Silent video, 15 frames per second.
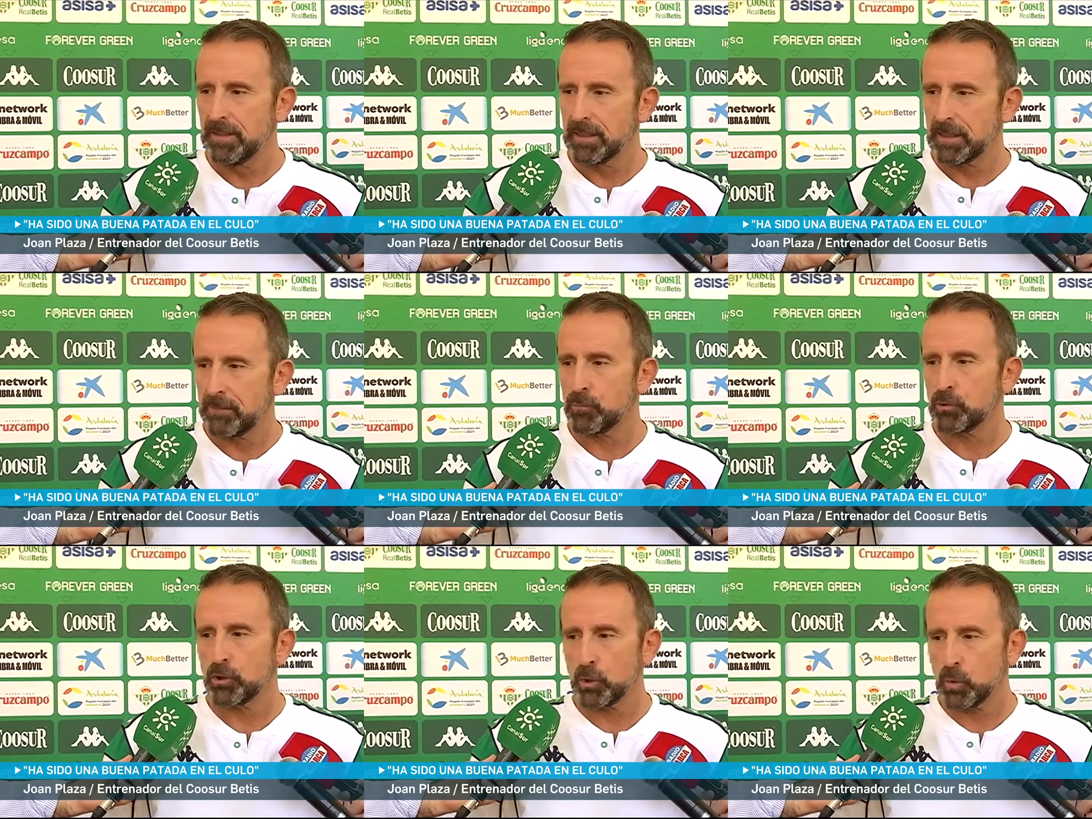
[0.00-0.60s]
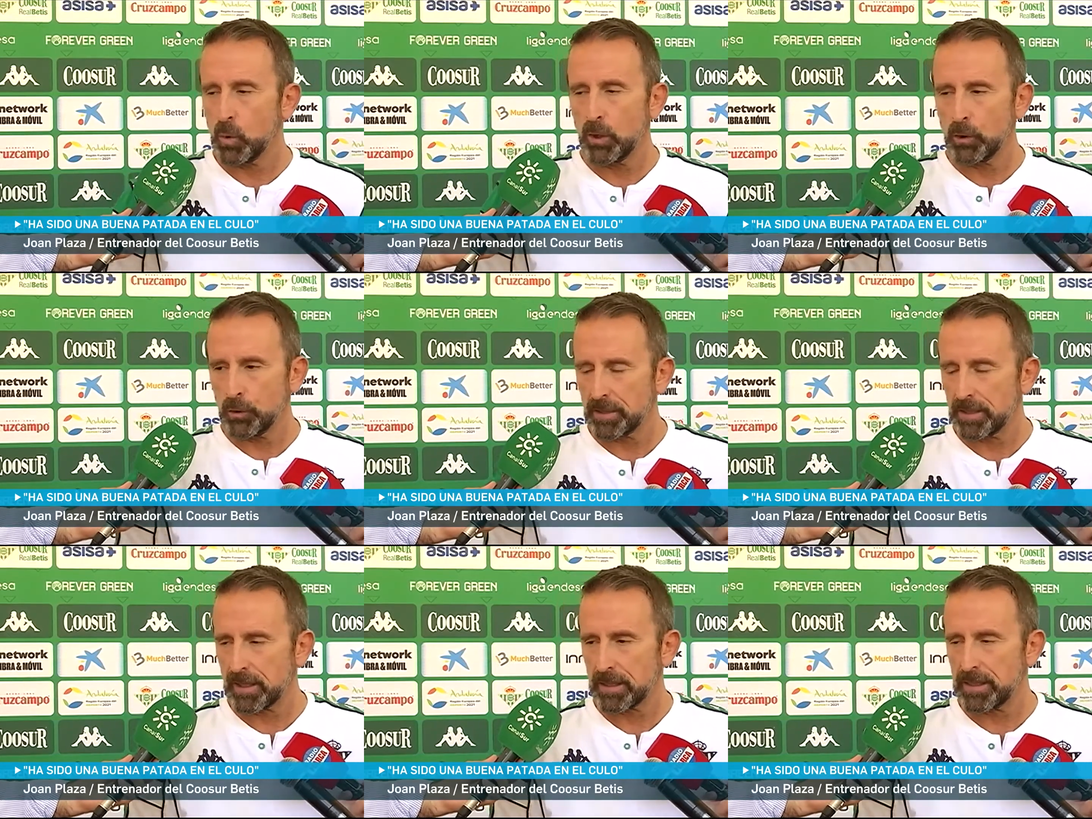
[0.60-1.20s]
que muchos
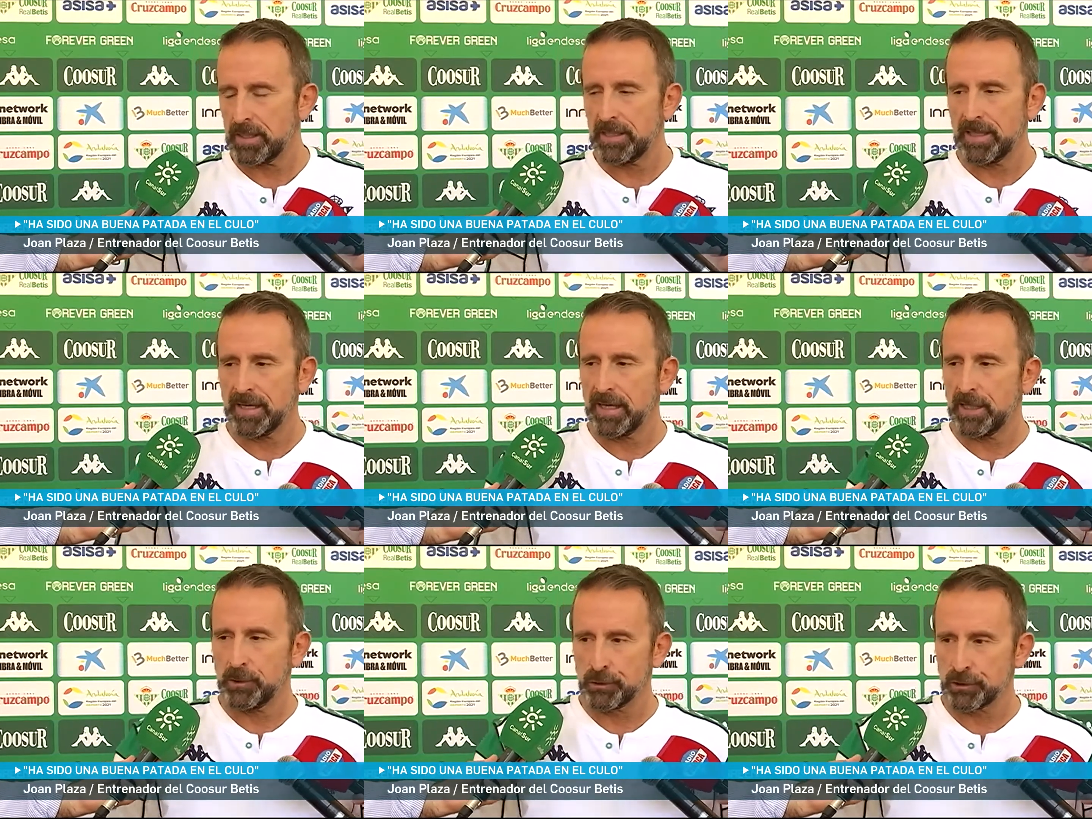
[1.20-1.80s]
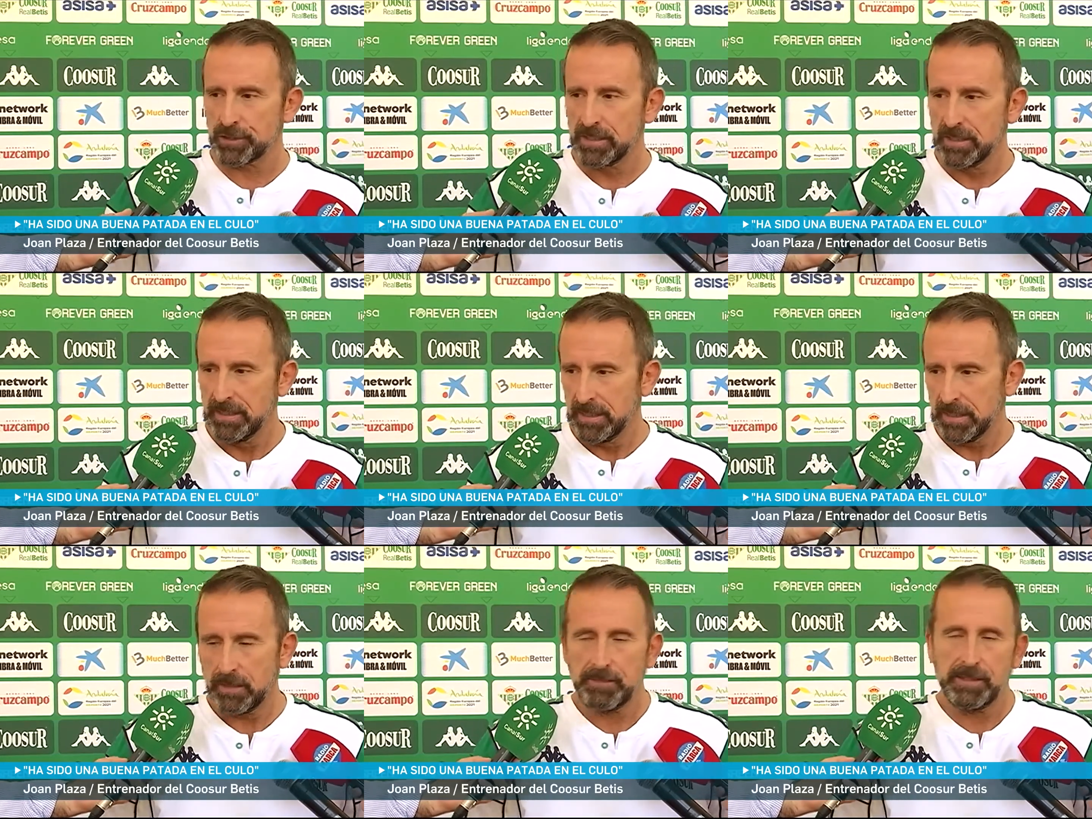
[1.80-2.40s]
jugadores recién llegados
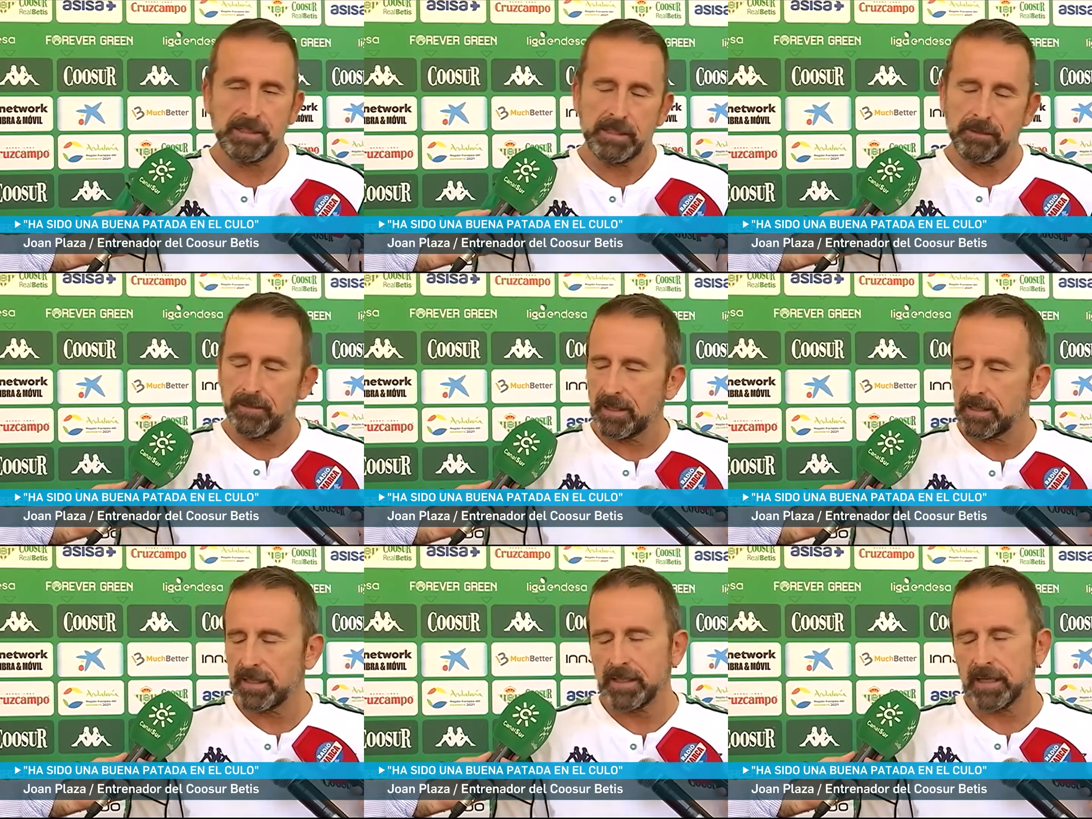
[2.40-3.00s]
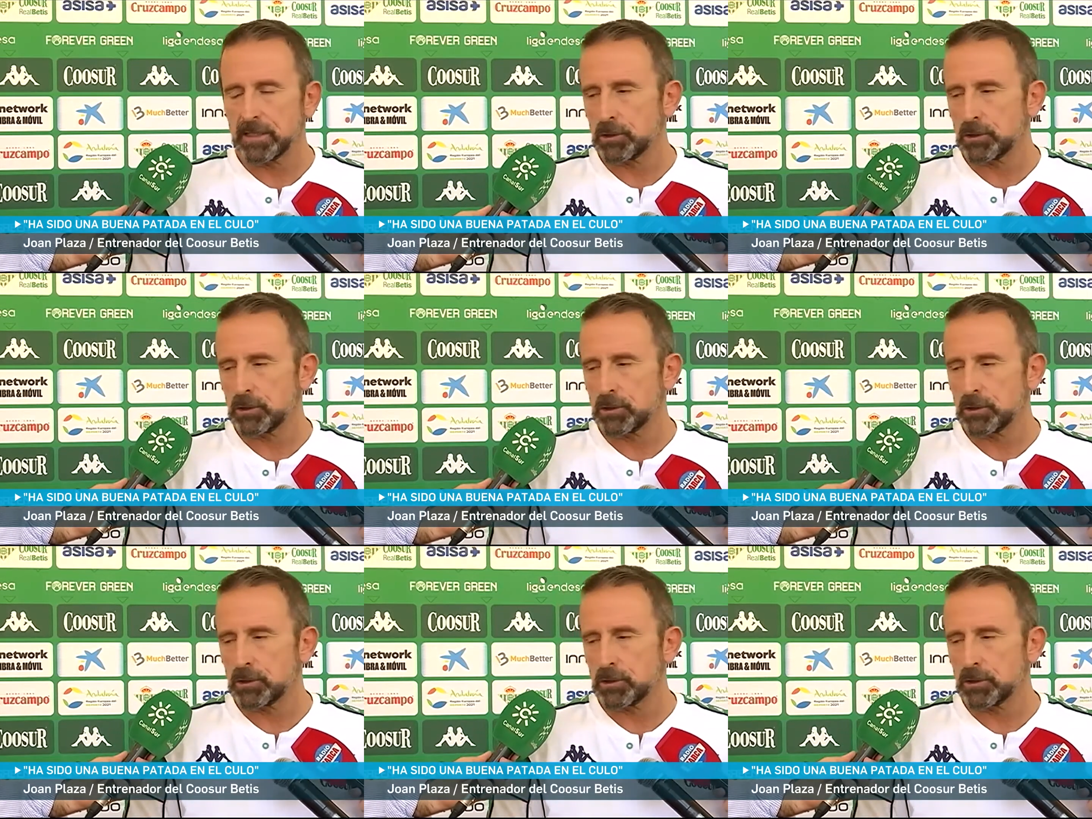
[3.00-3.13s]
que vienen de Bélgica,